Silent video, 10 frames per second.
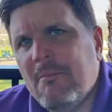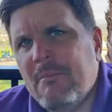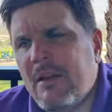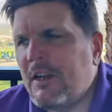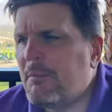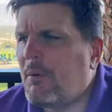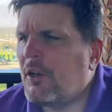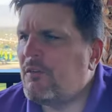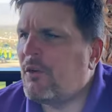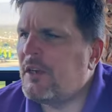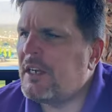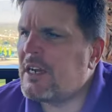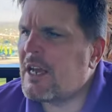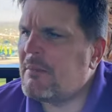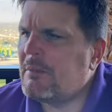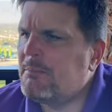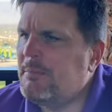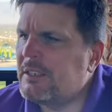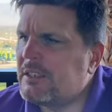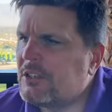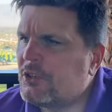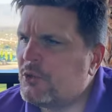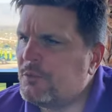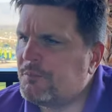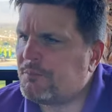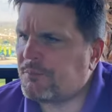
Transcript: Marriott Bonvoy. Da kann man bis zu